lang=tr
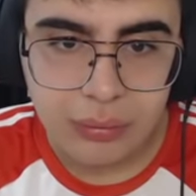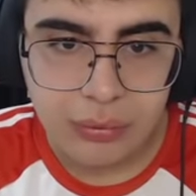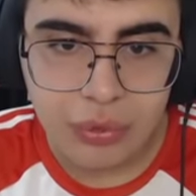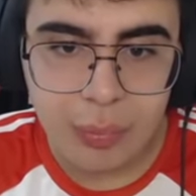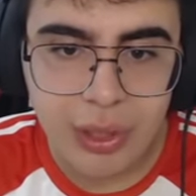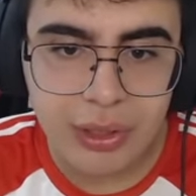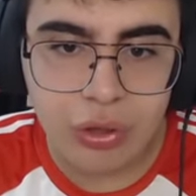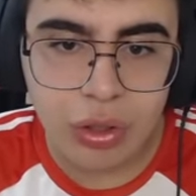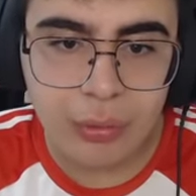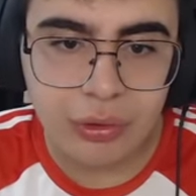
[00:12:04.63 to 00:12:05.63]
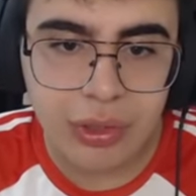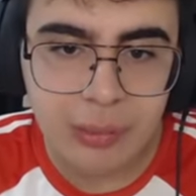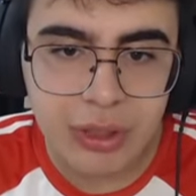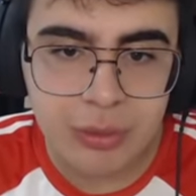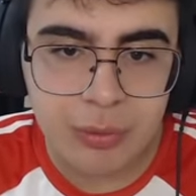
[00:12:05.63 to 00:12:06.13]
Diyor panik olmadı. Ne
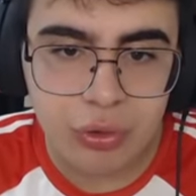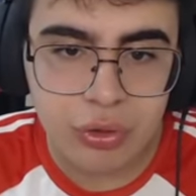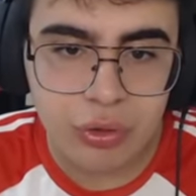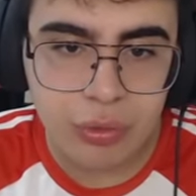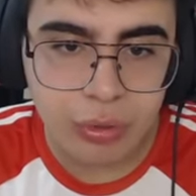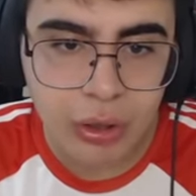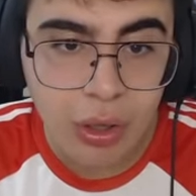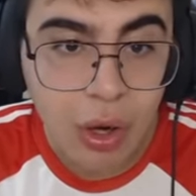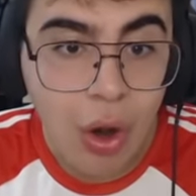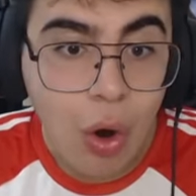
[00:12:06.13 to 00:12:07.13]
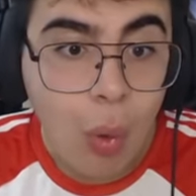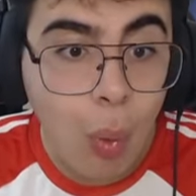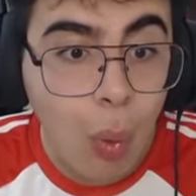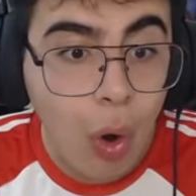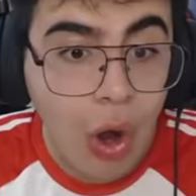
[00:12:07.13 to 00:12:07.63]
yapacağımızı biliyoruz diyor. Bu ne lan?
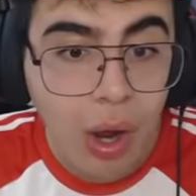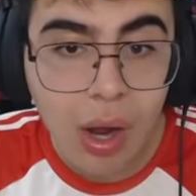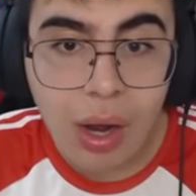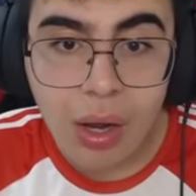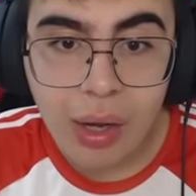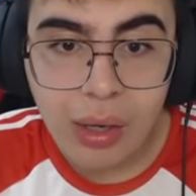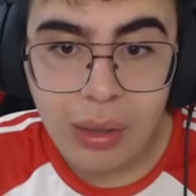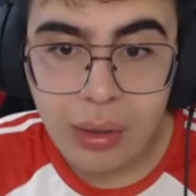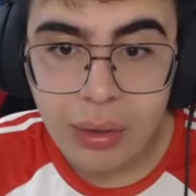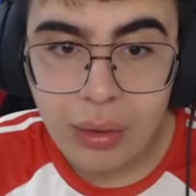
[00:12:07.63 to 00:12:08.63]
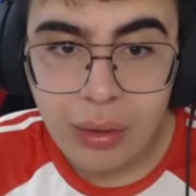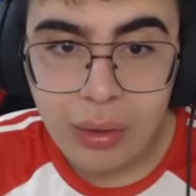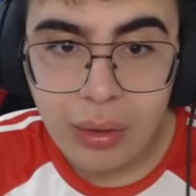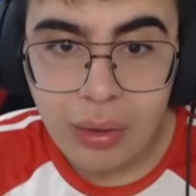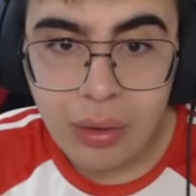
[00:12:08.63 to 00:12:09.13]
Oha!
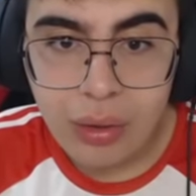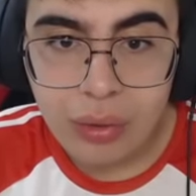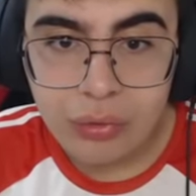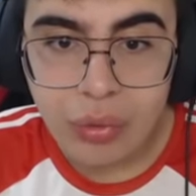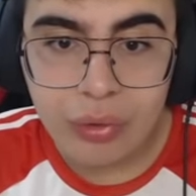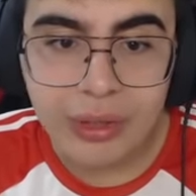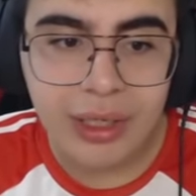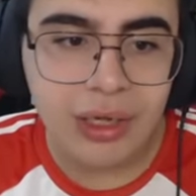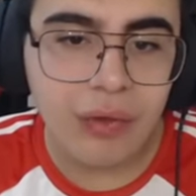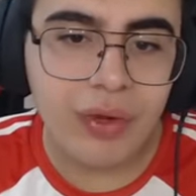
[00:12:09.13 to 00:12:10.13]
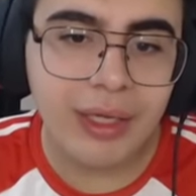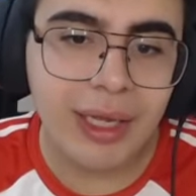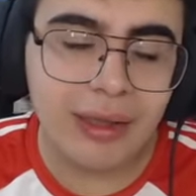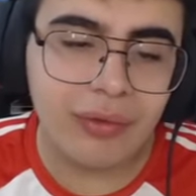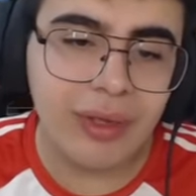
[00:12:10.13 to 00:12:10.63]
Dogdane kafa
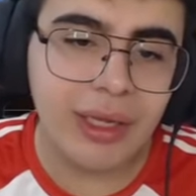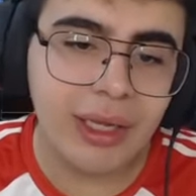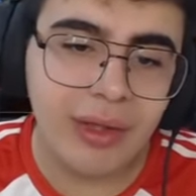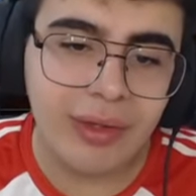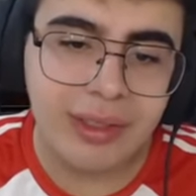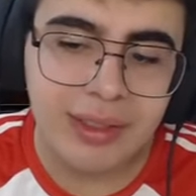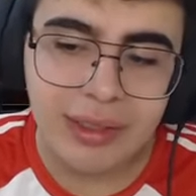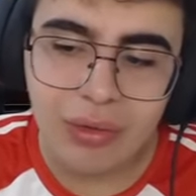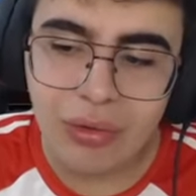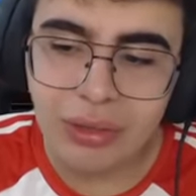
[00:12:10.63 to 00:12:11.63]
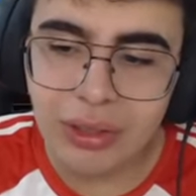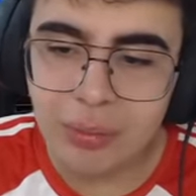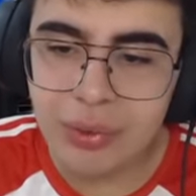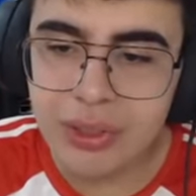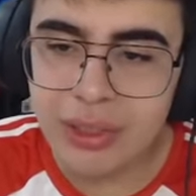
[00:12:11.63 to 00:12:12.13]
geldi ve evet. Orada
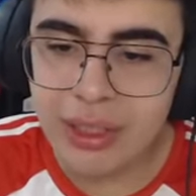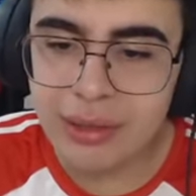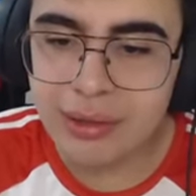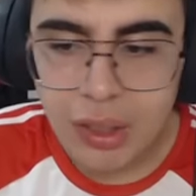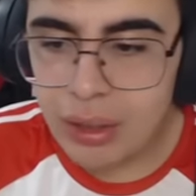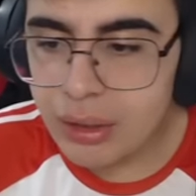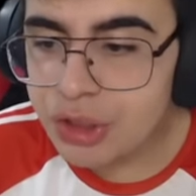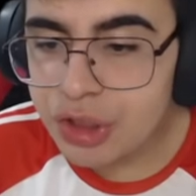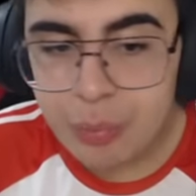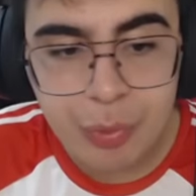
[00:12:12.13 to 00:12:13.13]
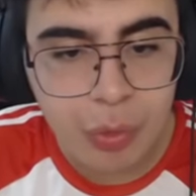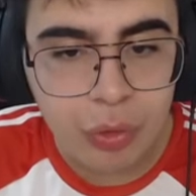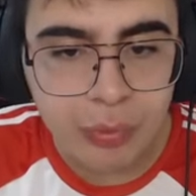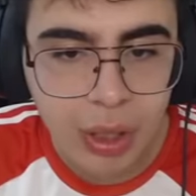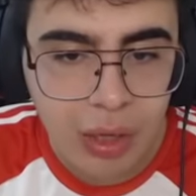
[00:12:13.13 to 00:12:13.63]
da Piggy geldi. Arkadaşlar bir
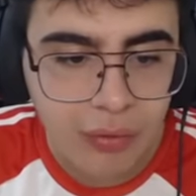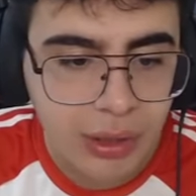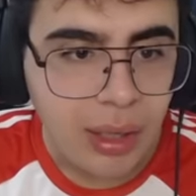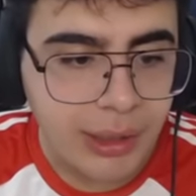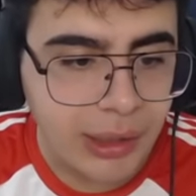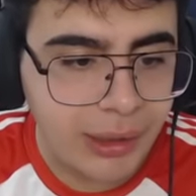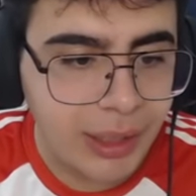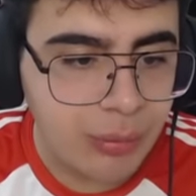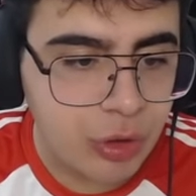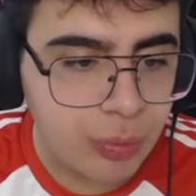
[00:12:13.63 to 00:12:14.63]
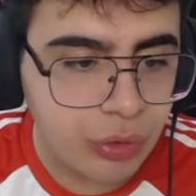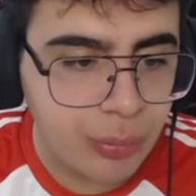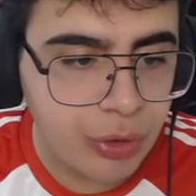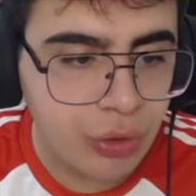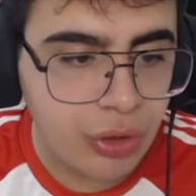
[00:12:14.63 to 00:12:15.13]
bölüm daha var. Hani yeni gelmiş bu
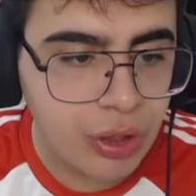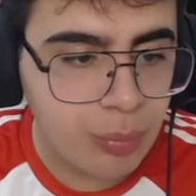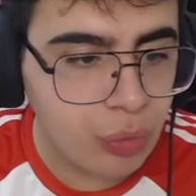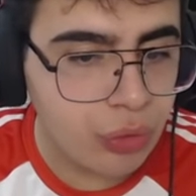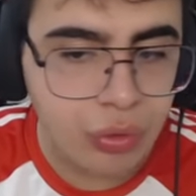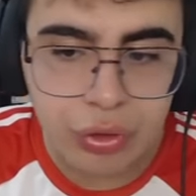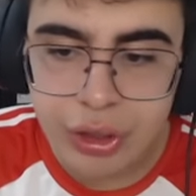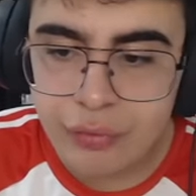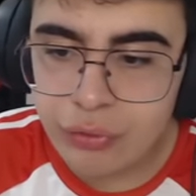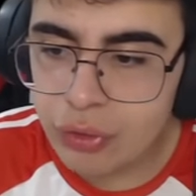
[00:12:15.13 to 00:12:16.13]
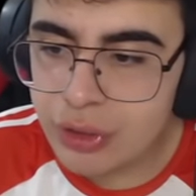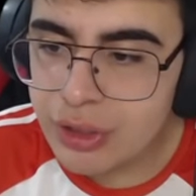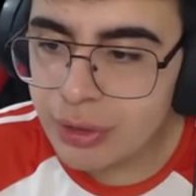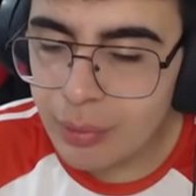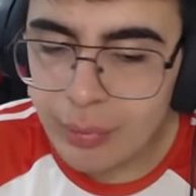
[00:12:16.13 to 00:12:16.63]
da. Bir gün önceki Boogie Hoogie'nin videonun
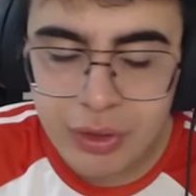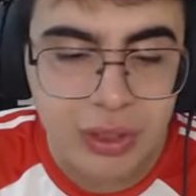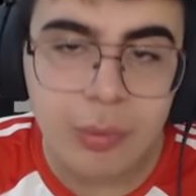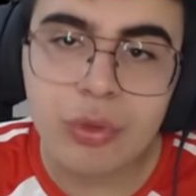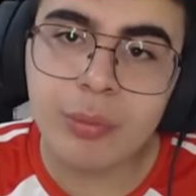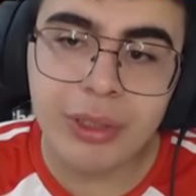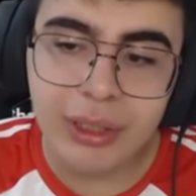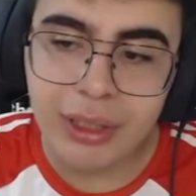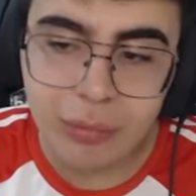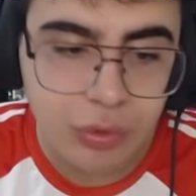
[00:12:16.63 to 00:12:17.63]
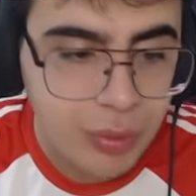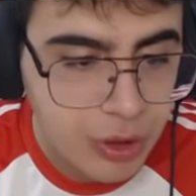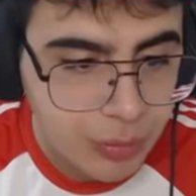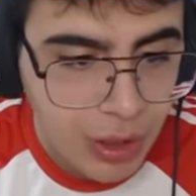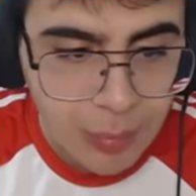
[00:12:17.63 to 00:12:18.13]
izlemeye devam edeceğiz. Abone olmayı, like atmayı unutmayın.
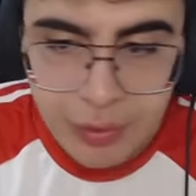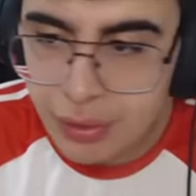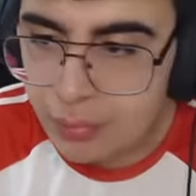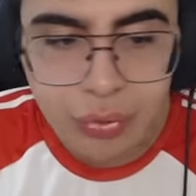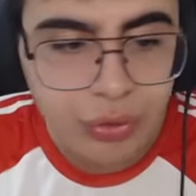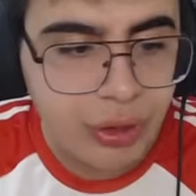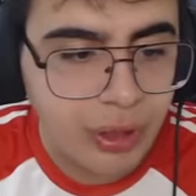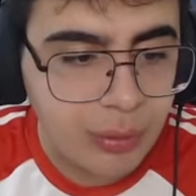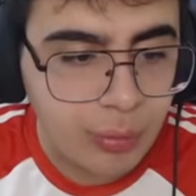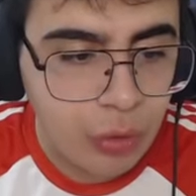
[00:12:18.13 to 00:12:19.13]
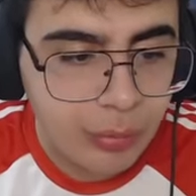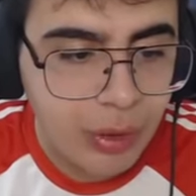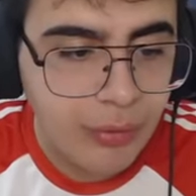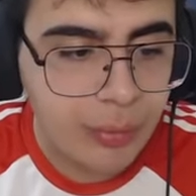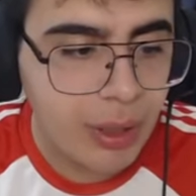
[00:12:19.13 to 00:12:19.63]
Şimdi devam edelim. 3 dakikalık bir bölüm
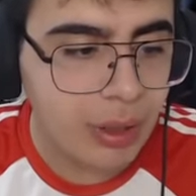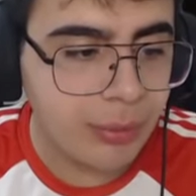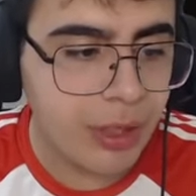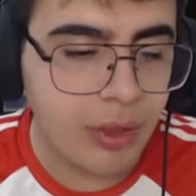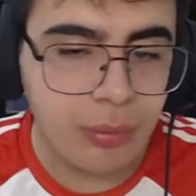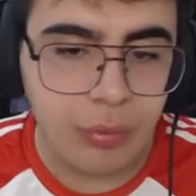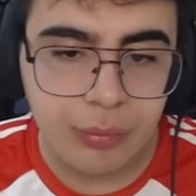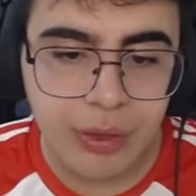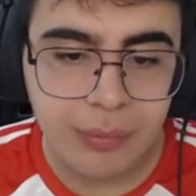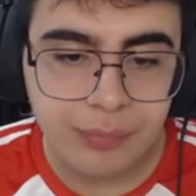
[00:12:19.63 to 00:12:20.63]
daha var. Bakalım ne var bu bölümde.